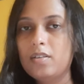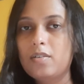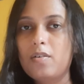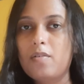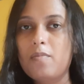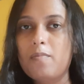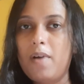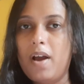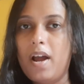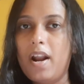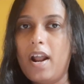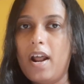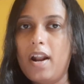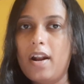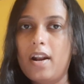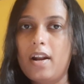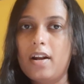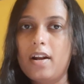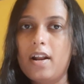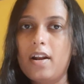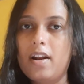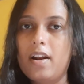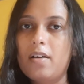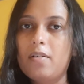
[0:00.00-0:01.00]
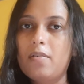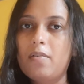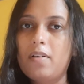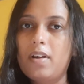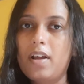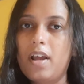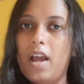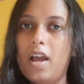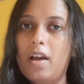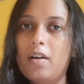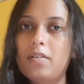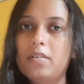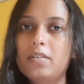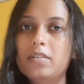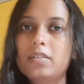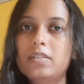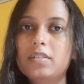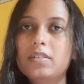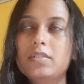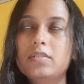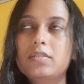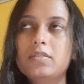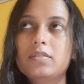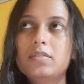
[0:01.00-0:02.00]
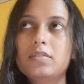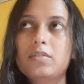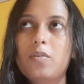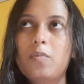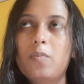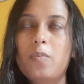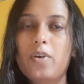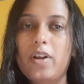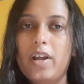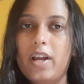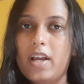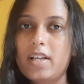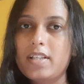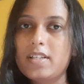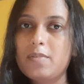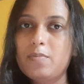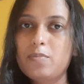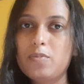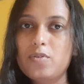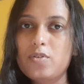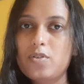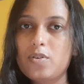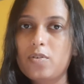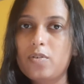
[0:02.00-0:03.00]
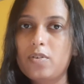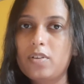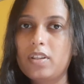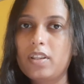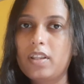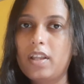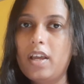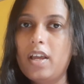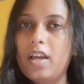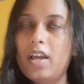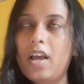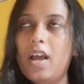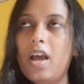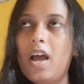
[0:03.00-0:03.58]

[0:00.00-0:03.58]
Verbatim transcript: তো মা রান্না টান্না করে এখন উপরে গেছে পুজো করতে